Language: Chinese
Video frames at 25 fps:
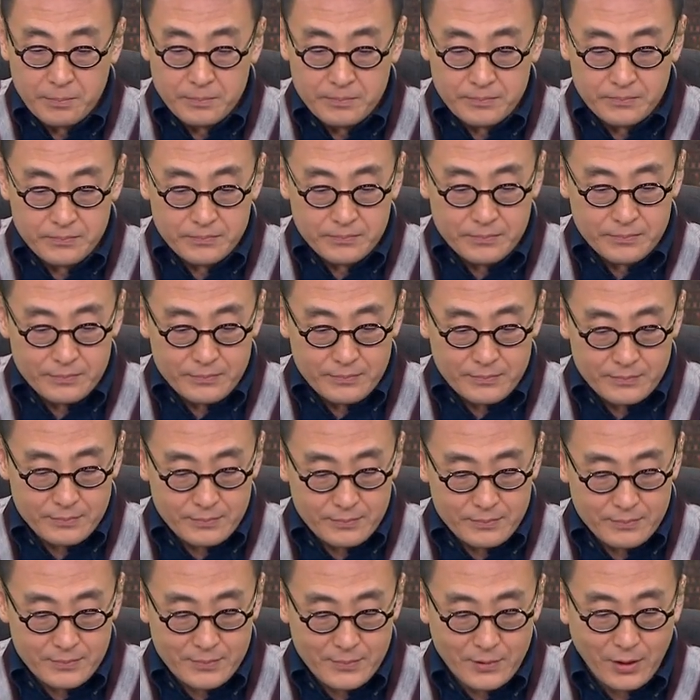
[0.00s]
当然，
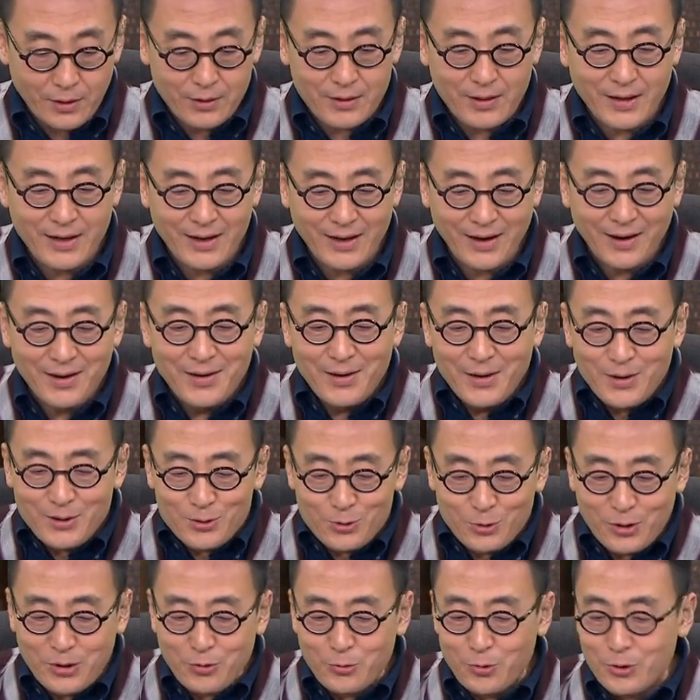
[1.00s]
所以我说现在
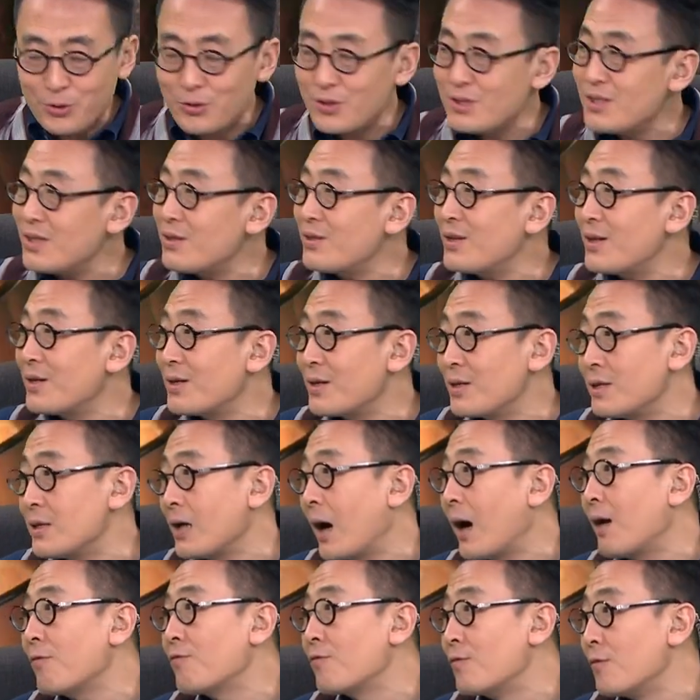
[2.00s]
这个雅腐败啊，就
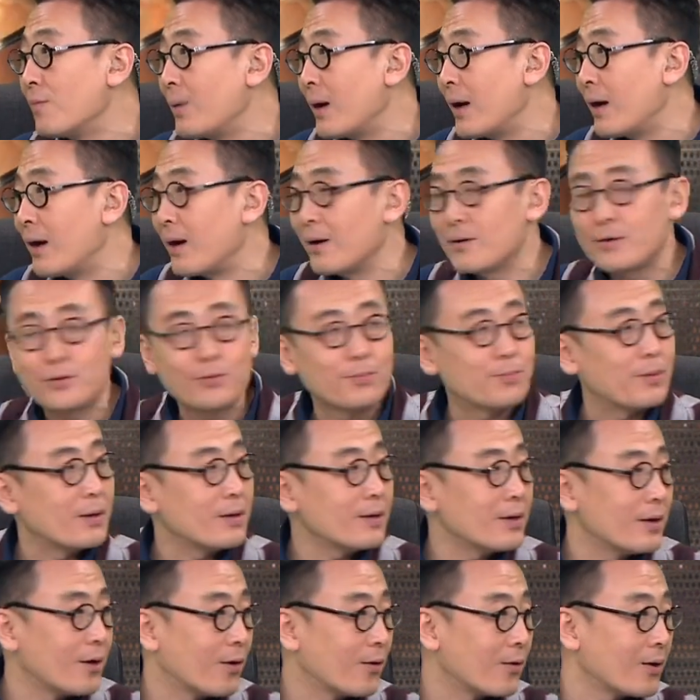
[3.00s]
甭聊了，
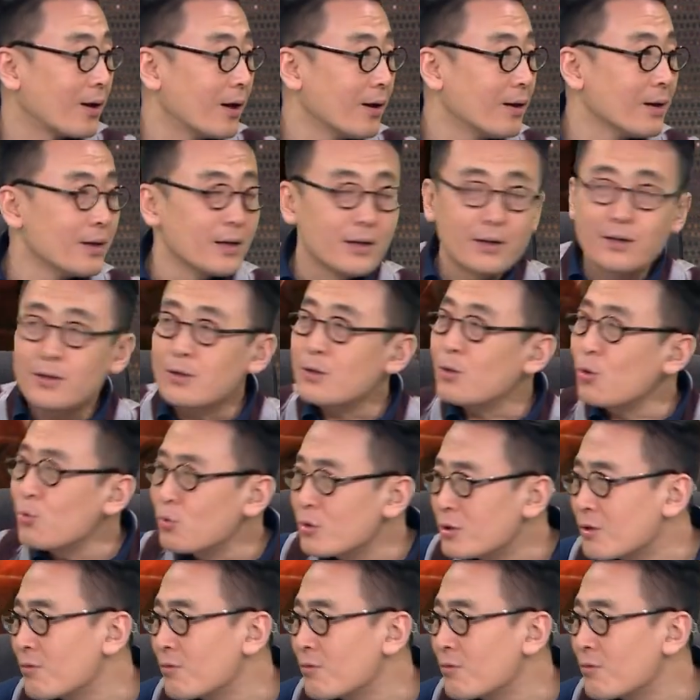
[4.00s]
都是外行。